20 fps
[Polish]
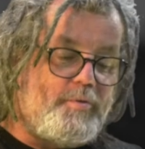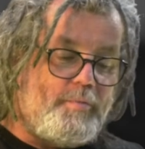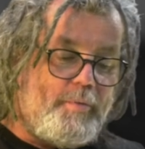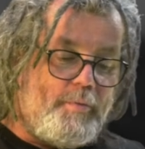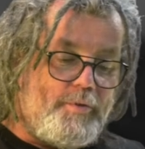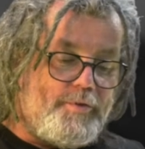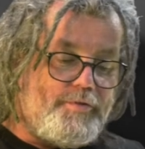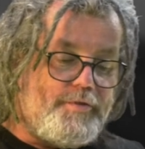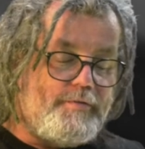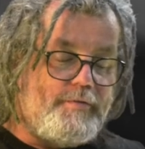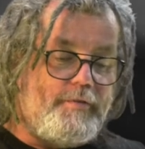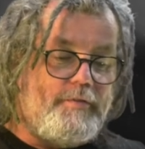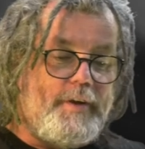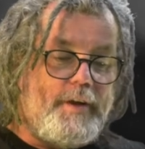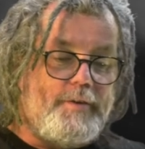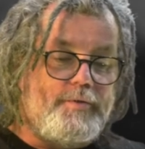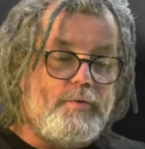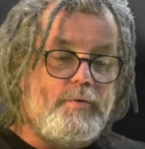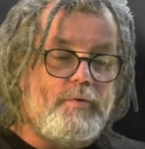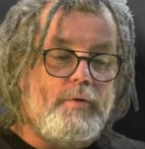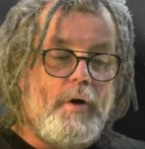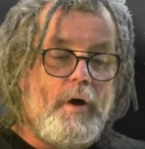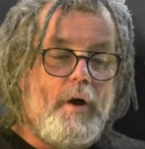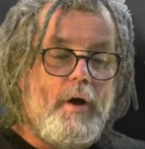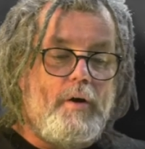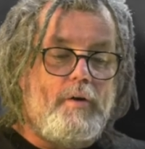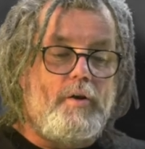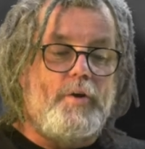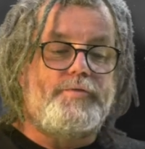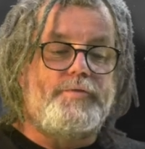przy pomocy wywiadu
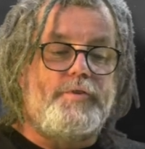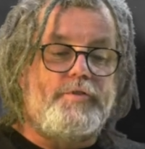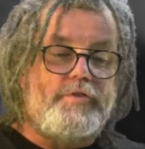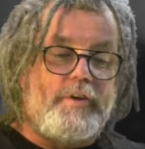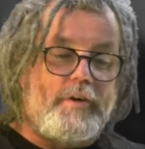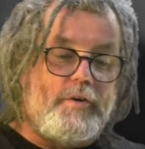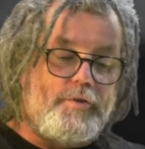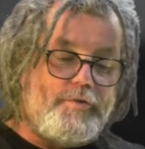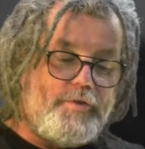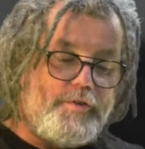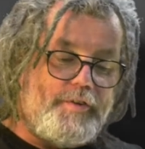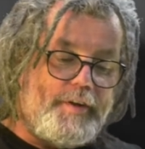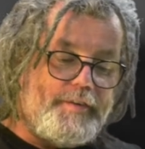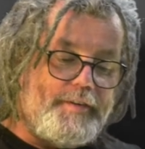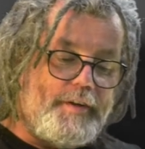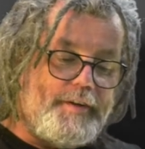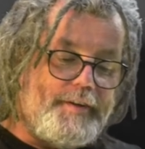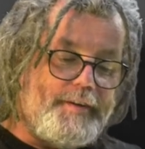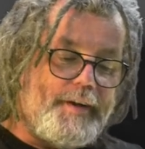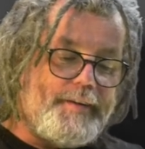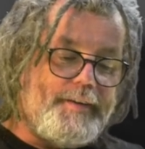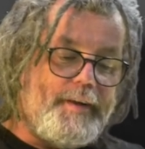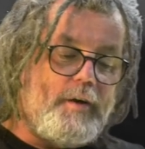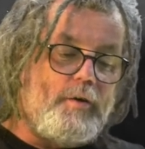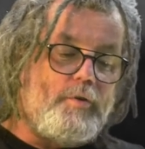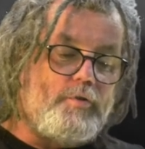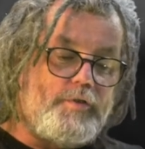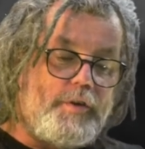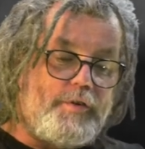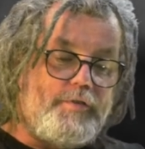lotniczego czy
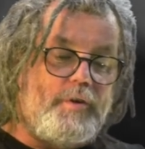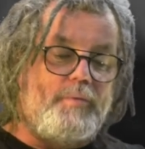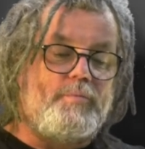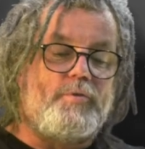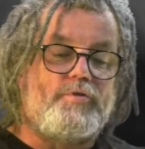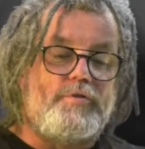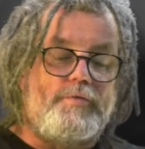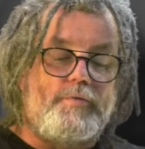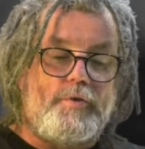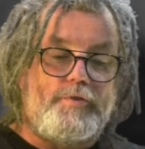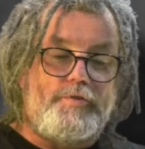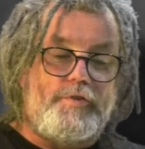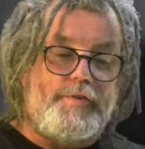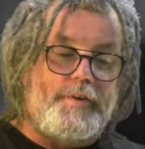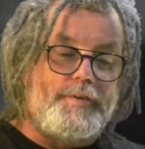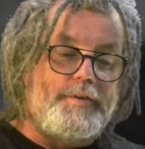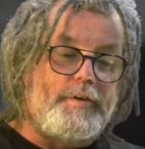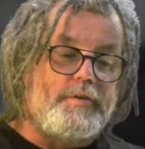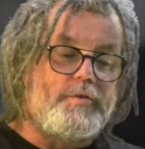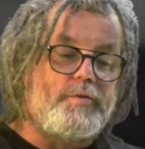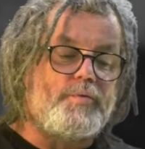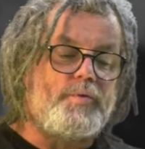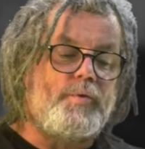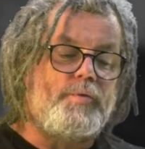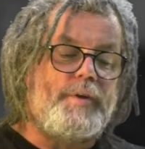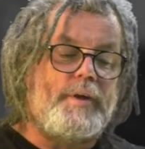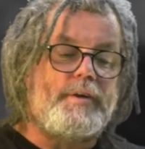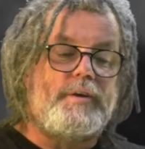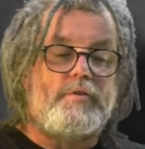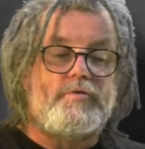satelitarnego. Już w tej chwili możliwości satelitów są
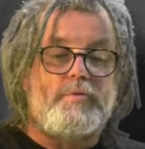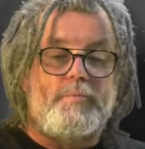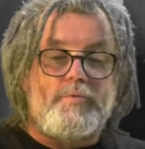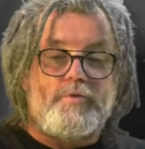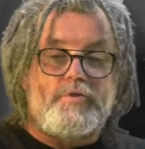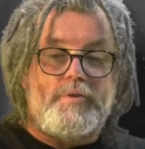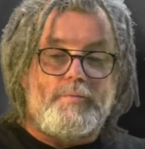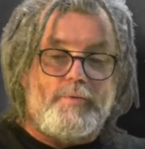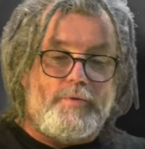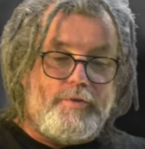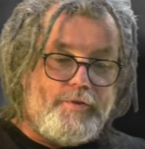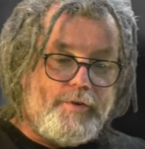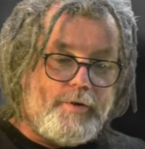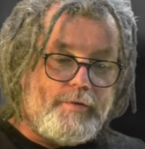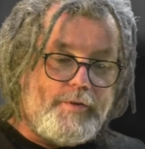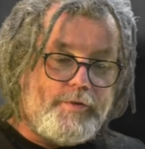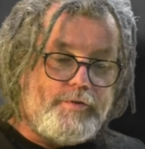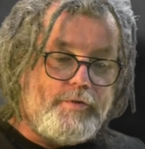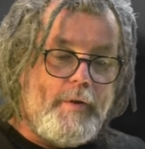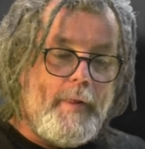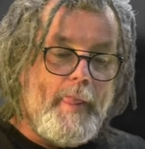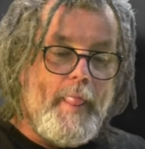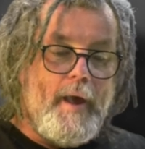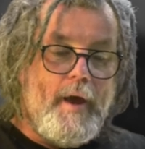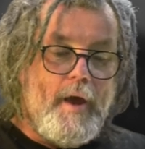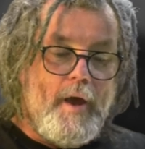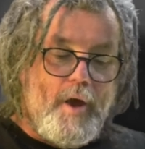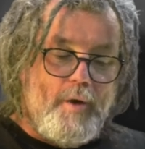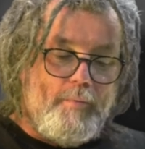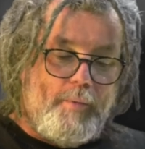takie, że można monitorować
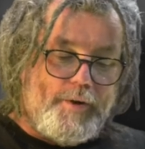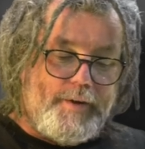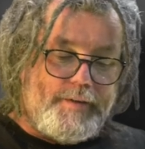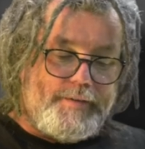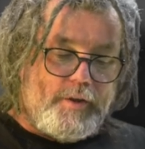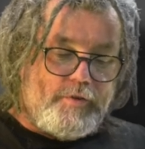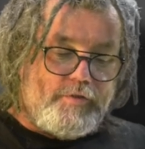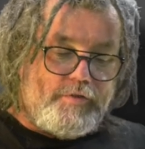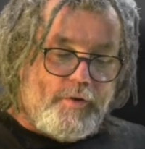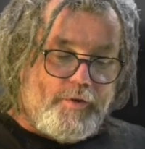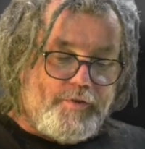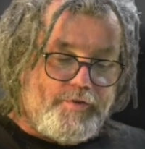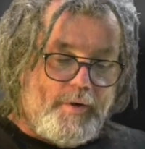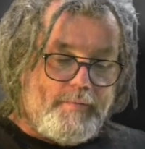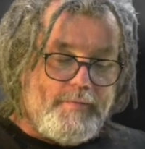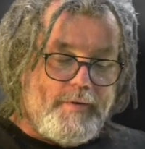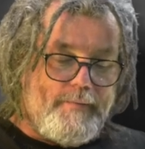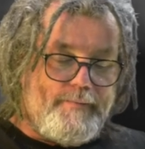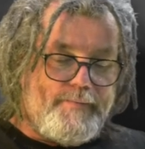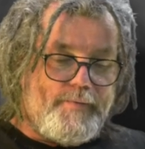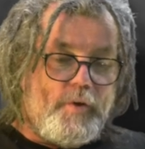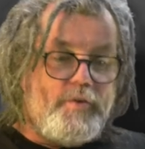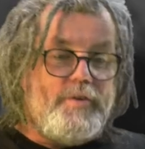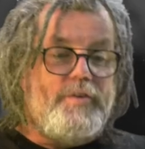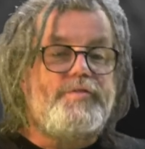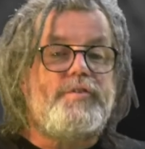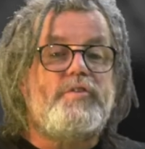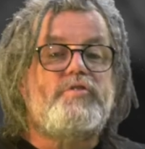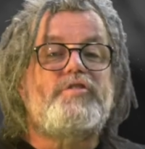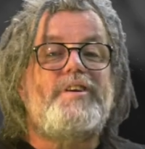pojedyncze osoby. No i
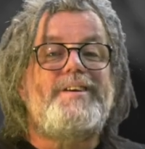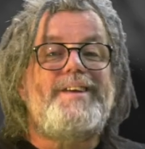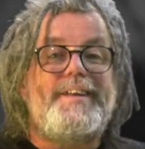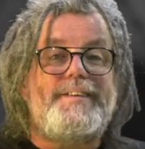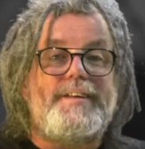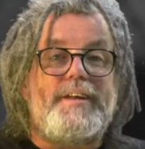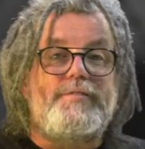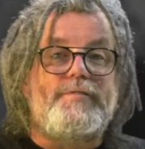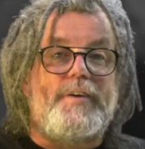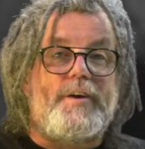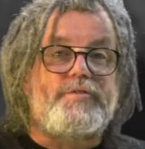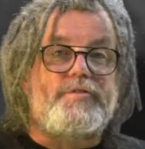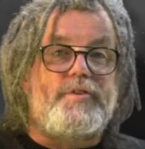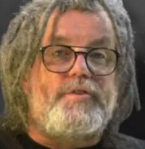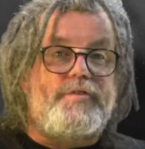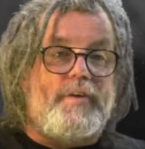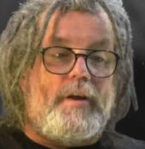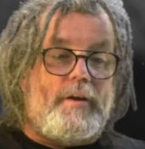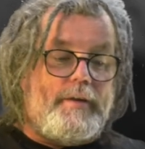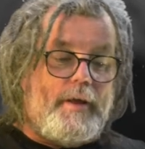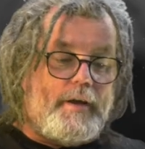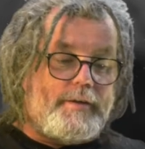jest jeszcze jeden ważny cel,